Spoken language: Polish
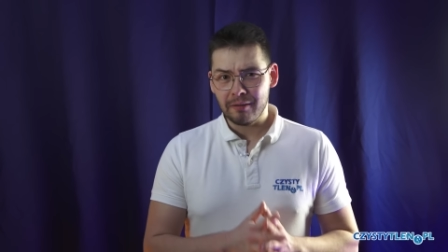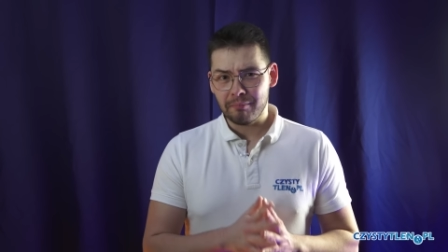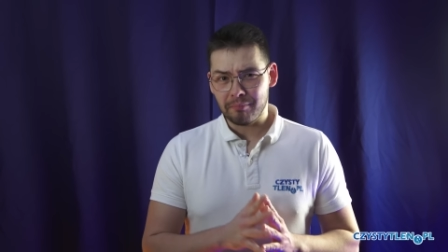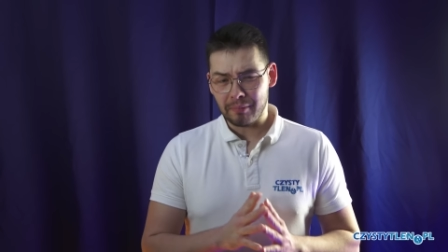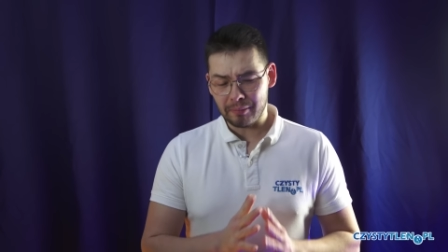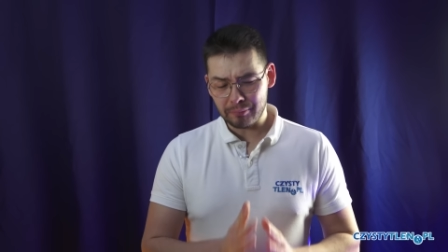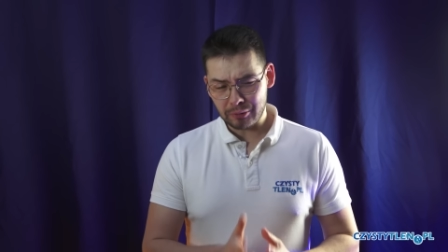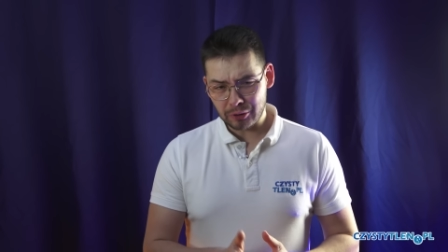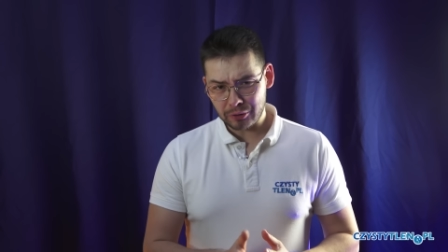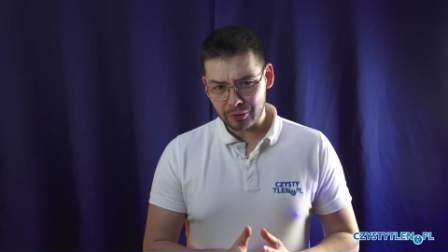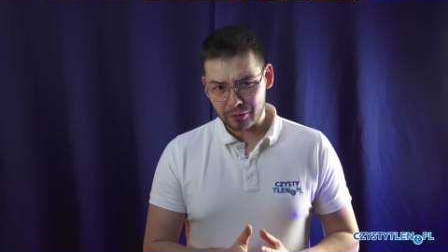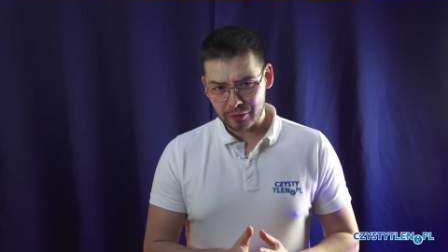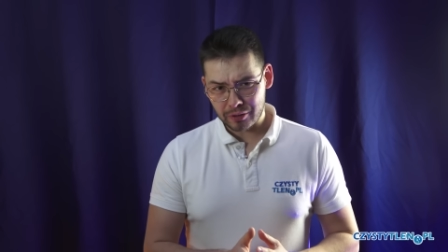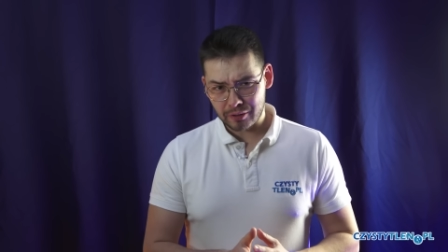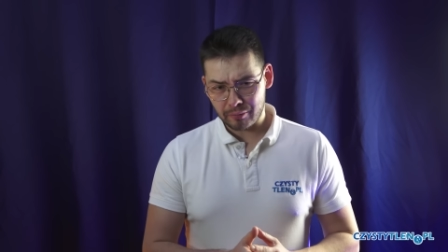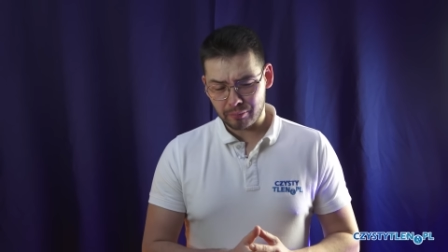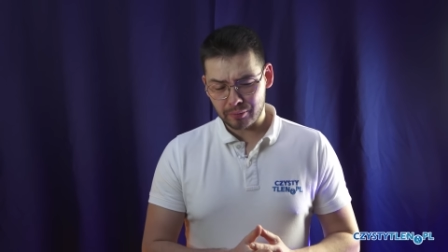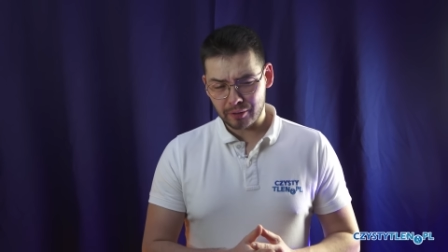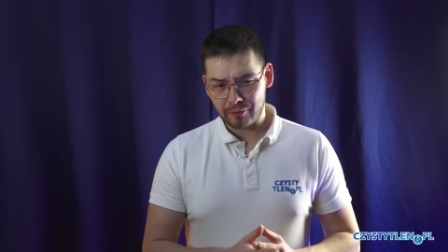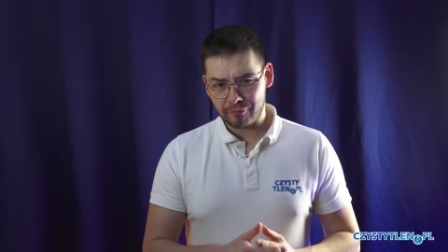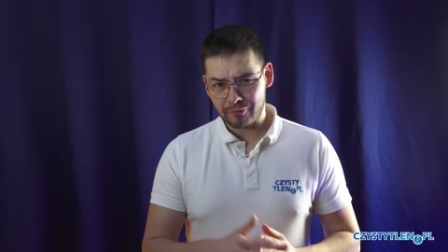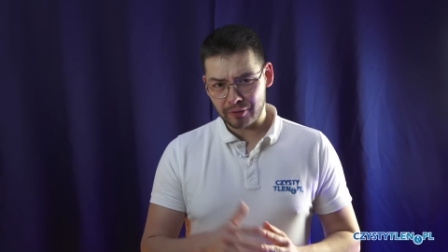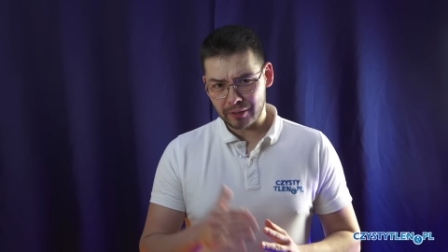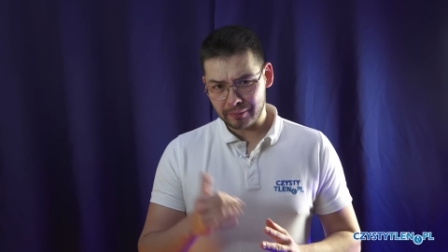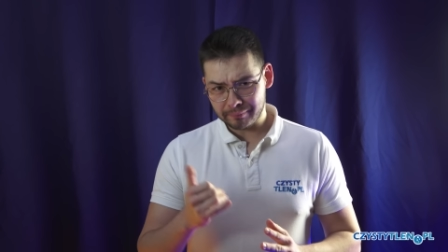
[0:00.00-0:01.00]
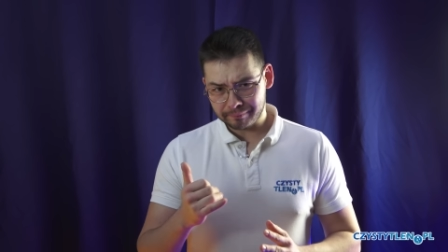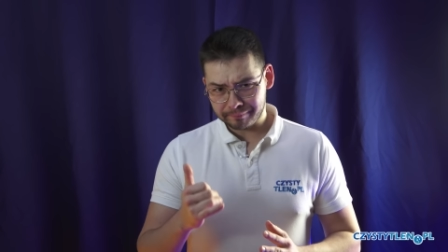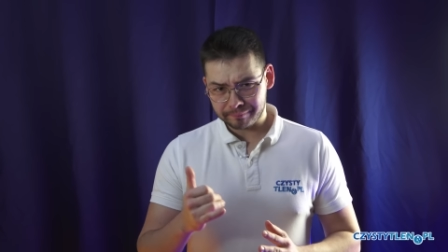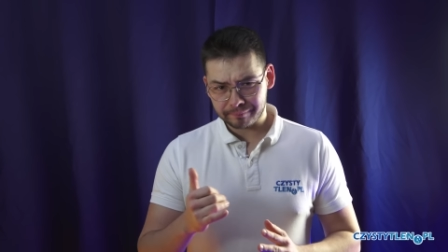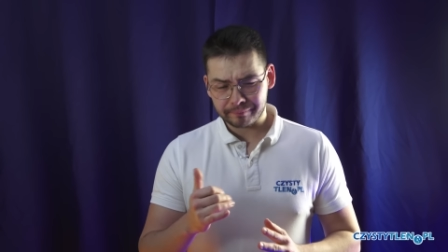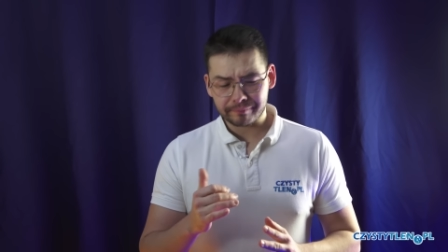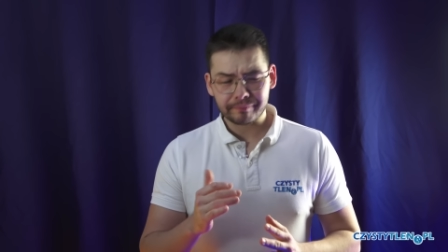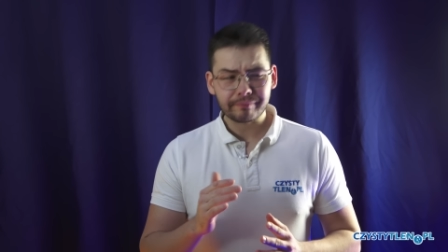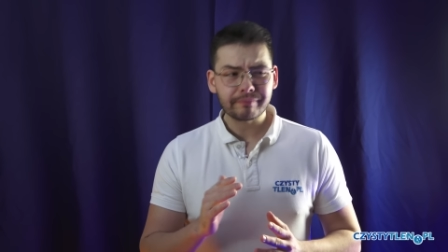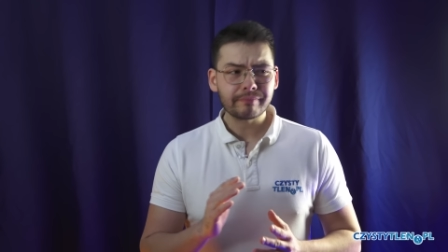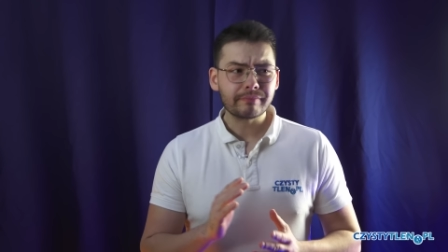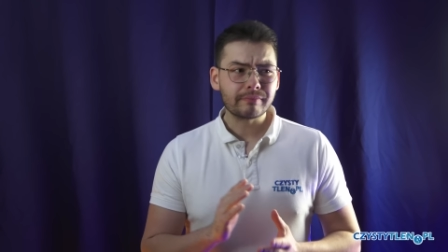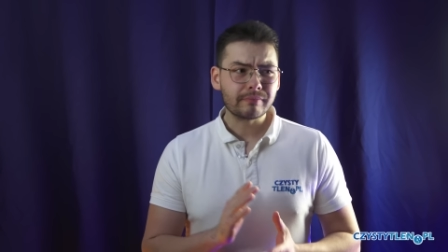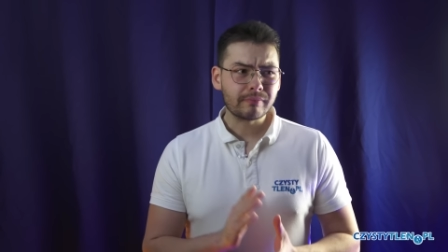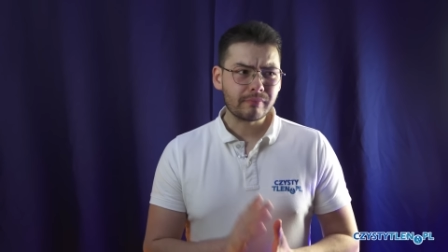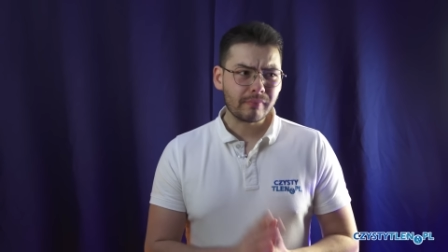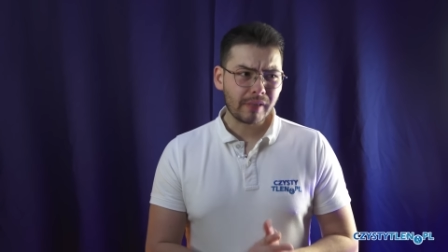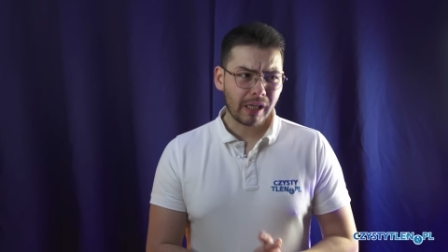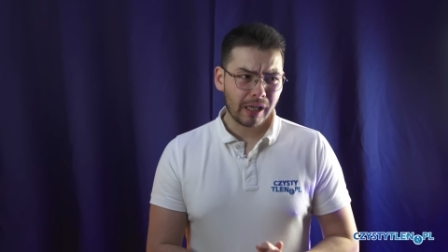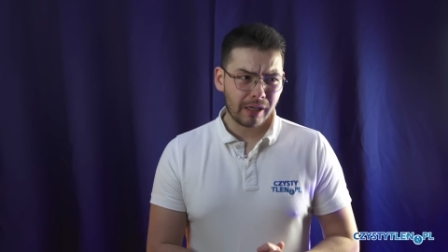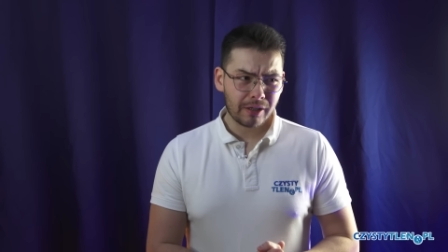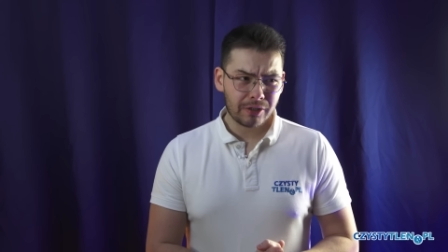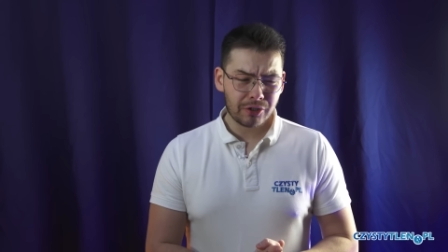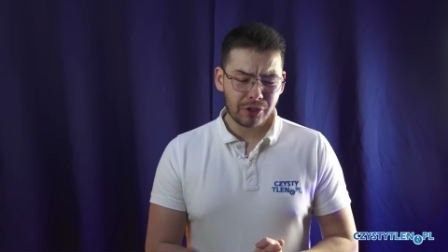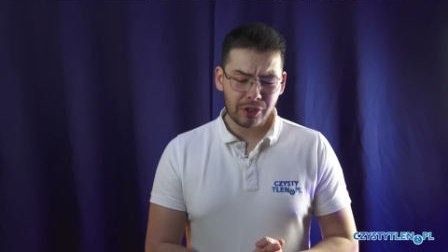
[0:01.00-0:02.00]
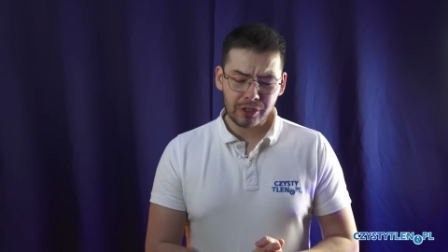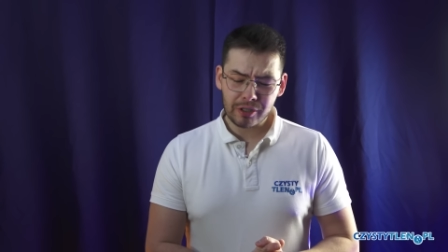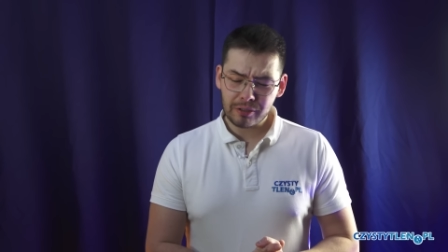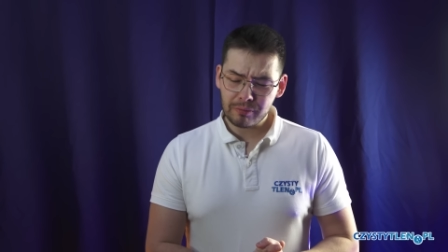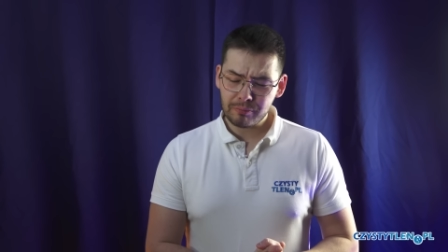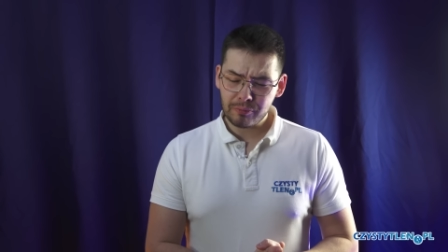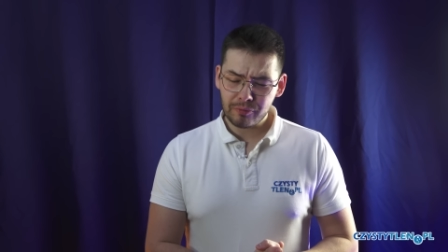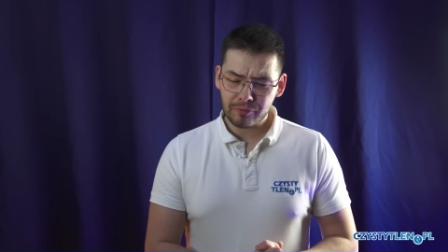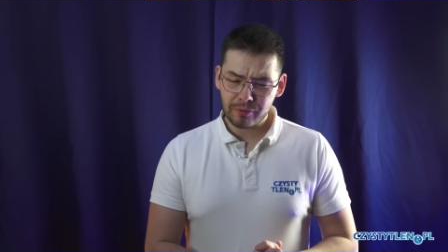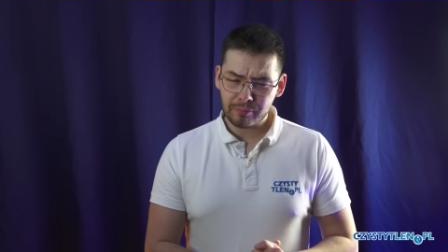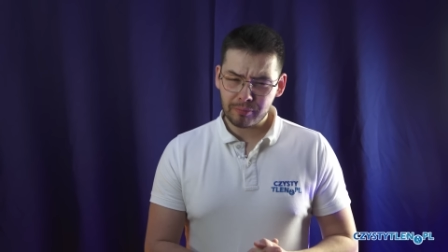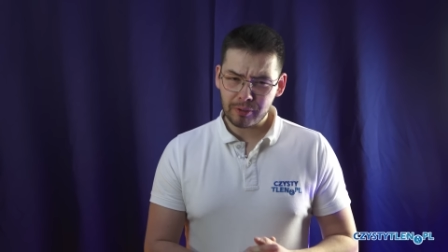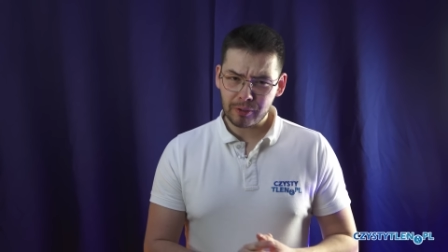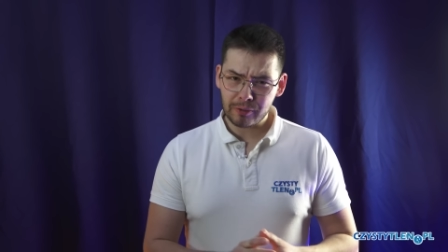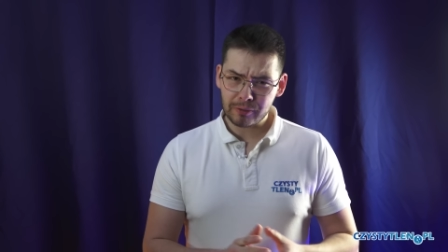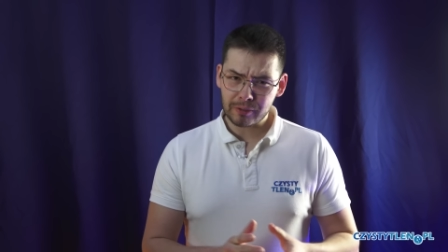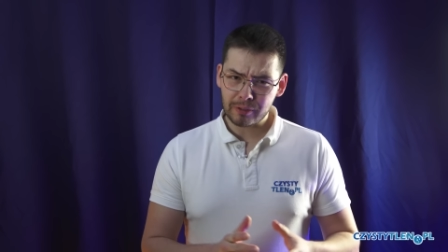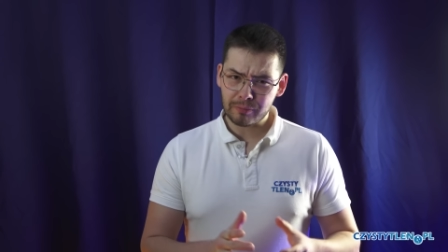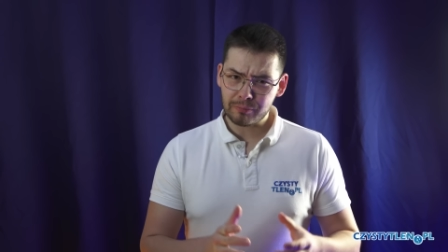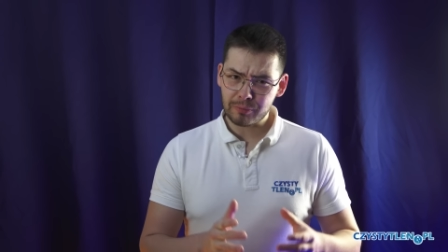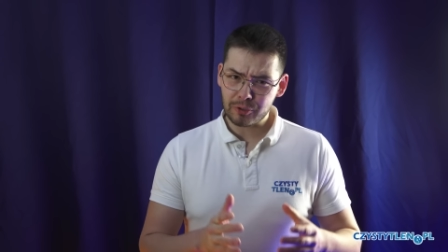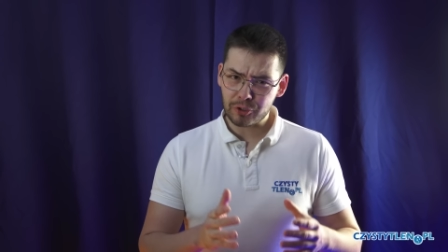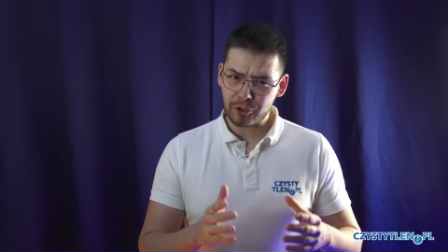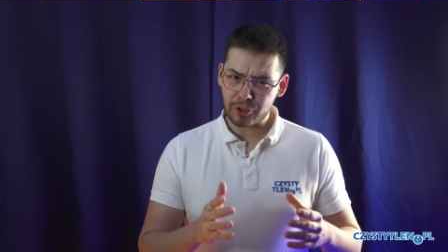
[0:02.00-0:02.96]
Mamy o to osobny film, gdzie mówimy o tym,